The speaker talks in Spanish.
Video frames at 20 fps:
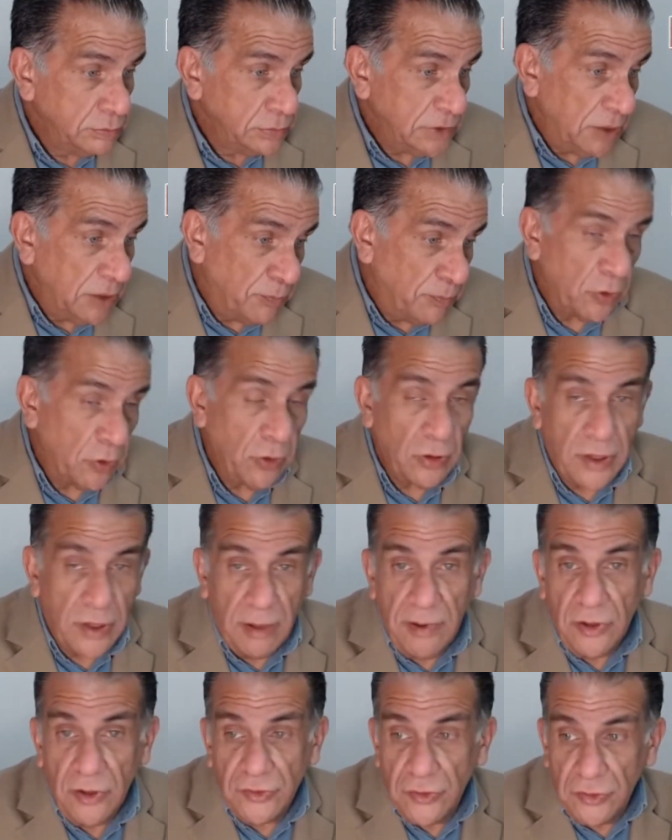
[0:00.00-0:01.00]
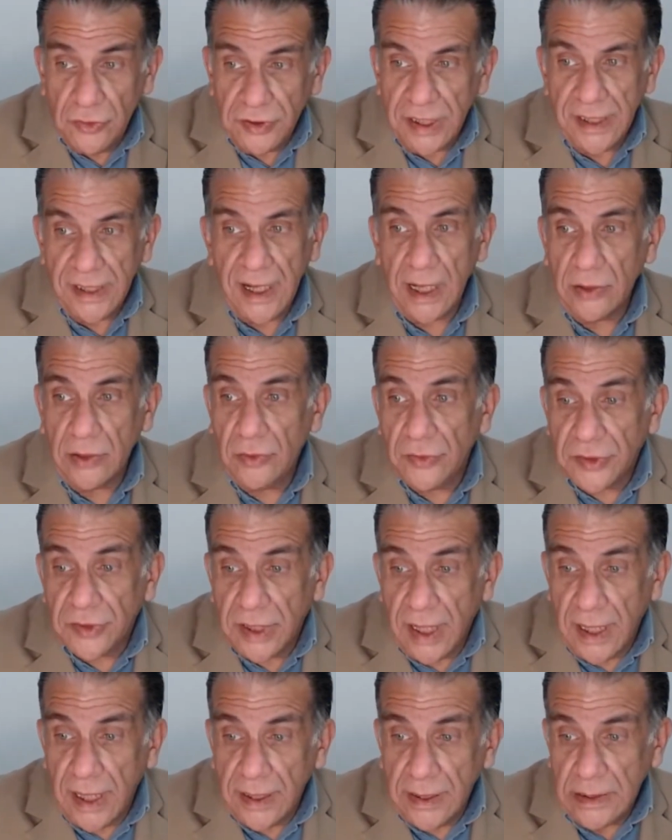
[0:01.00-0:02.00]
y por lo que veo son tinacos
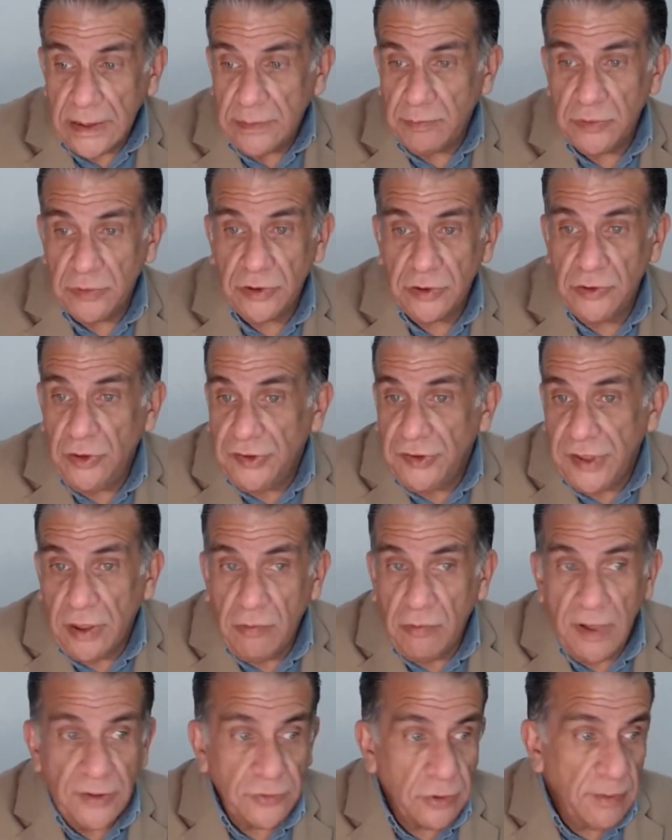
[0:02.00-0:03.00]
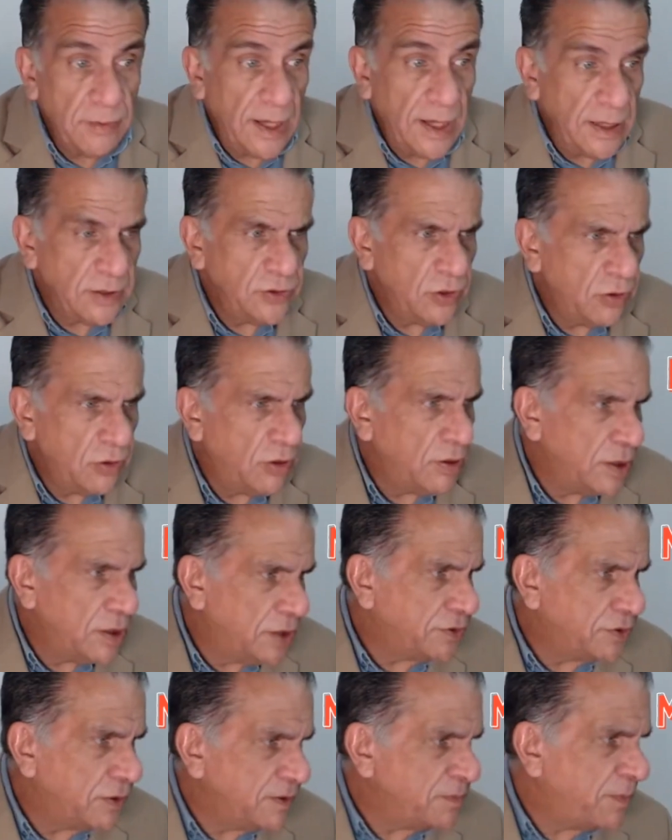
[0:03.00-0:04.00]
grandes, pues no sé cuánto valen. Yo la
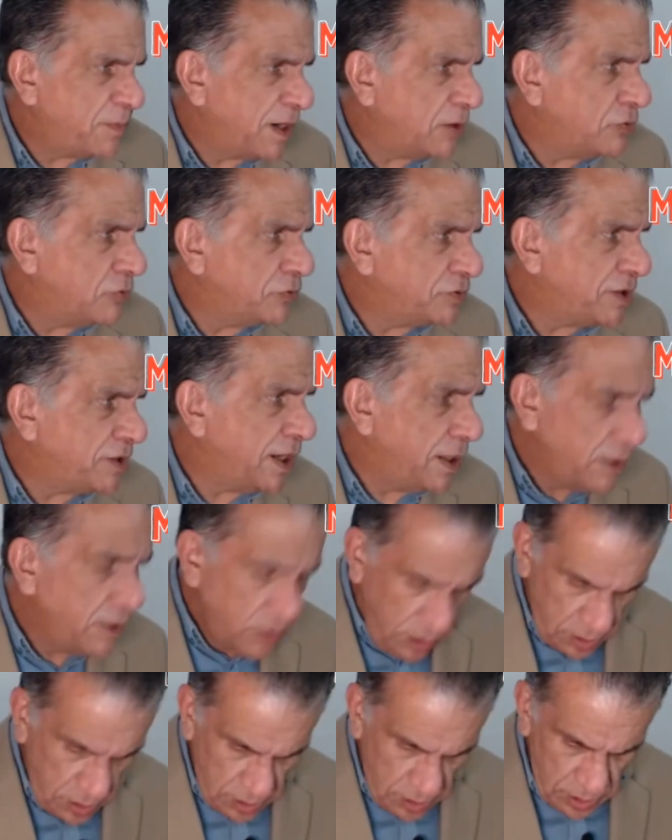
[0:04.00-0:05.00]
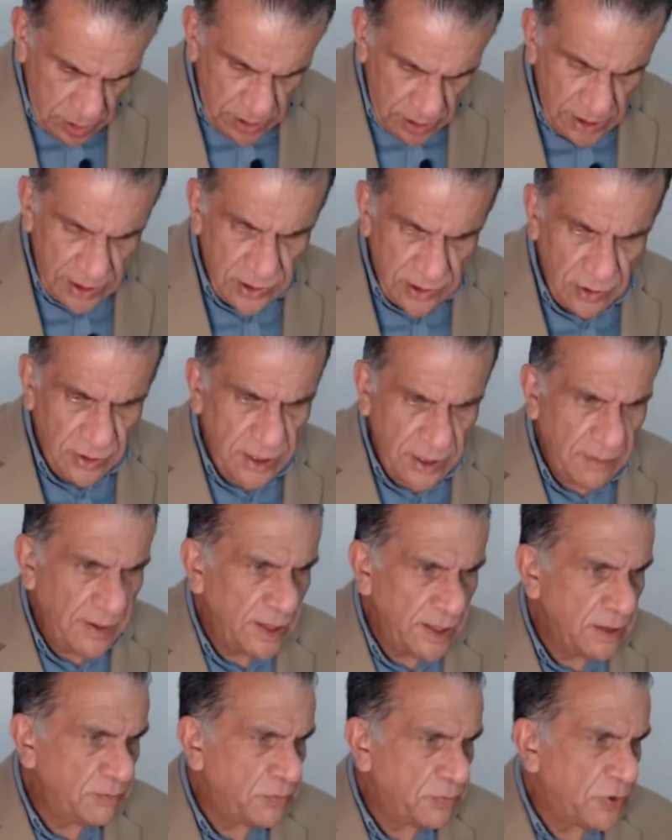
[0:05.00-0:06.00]
otra vez pregunté y creo que
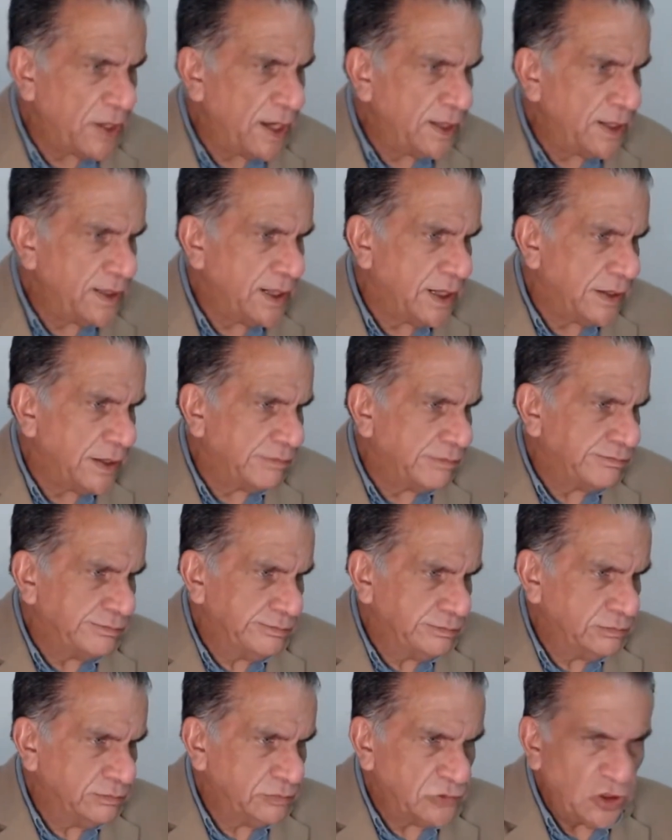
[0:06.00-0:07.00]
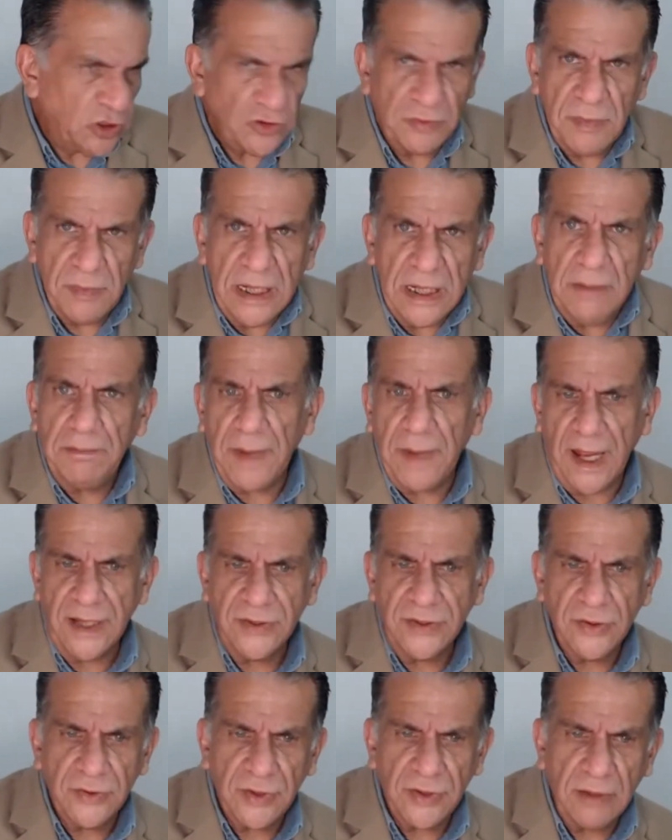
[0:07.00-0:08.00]
valen por ahí de dos mil
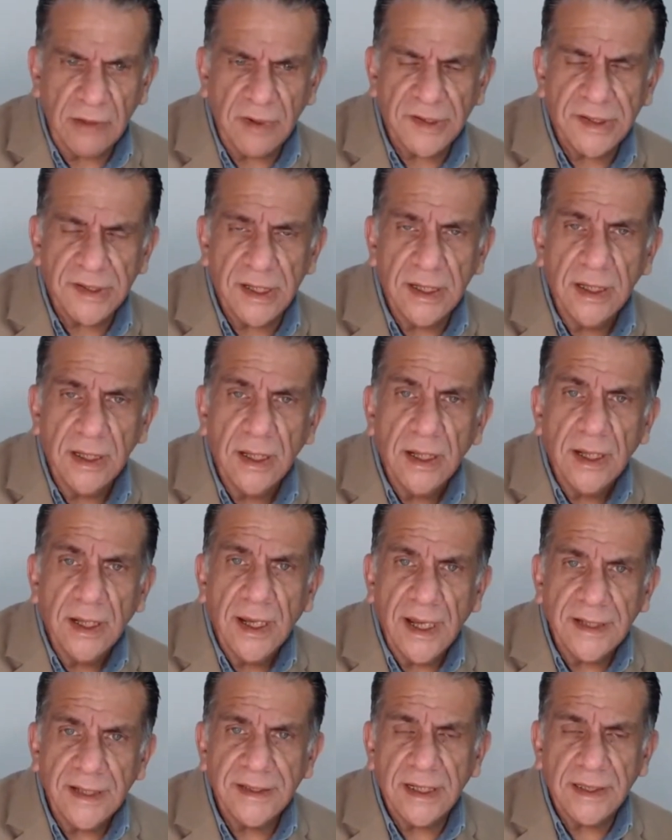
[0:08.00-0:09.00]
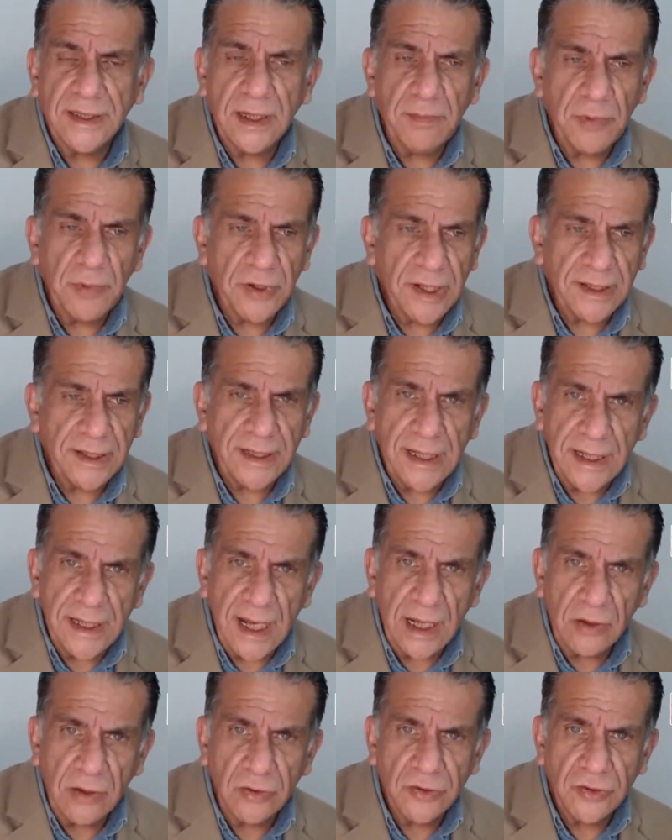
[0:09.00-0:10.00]
pesos o algo así, este tipo de
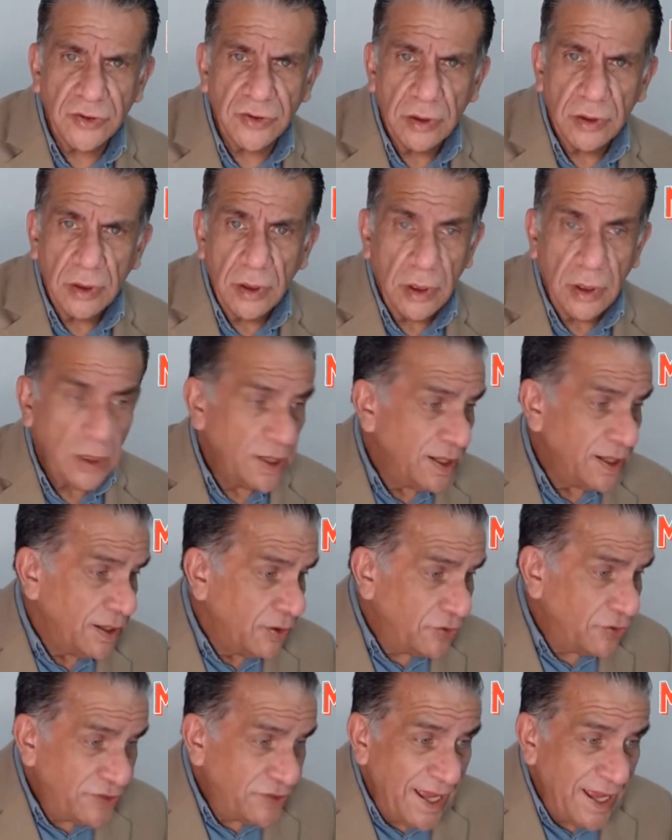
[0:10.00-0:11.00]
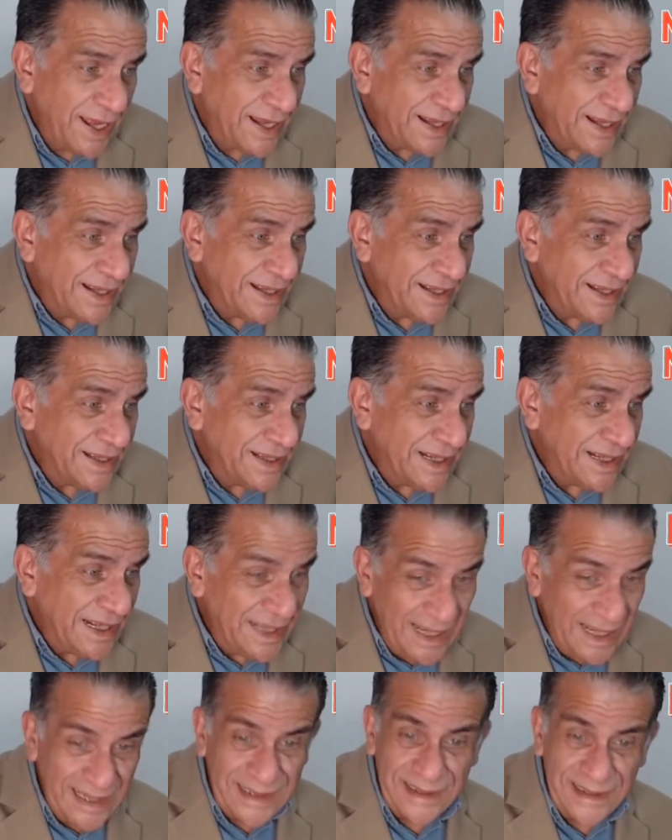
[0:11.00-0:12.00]
tinacos. O sea,
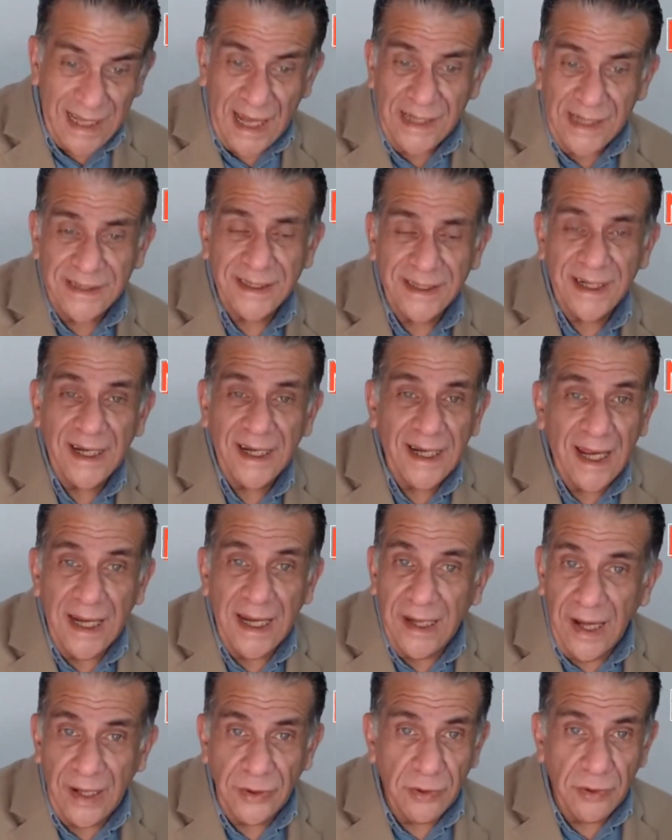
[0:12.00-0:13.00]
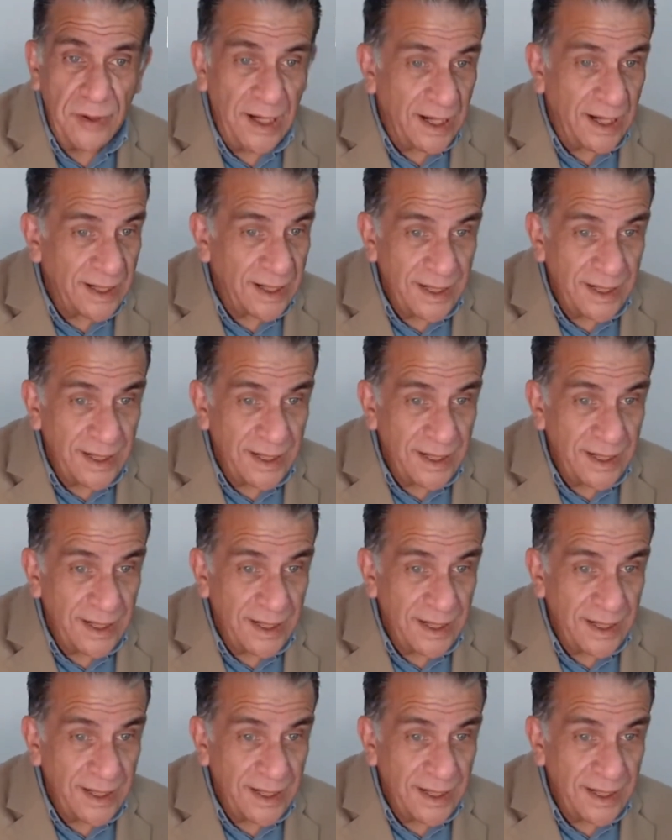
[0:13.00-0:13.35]
le estás regalando a la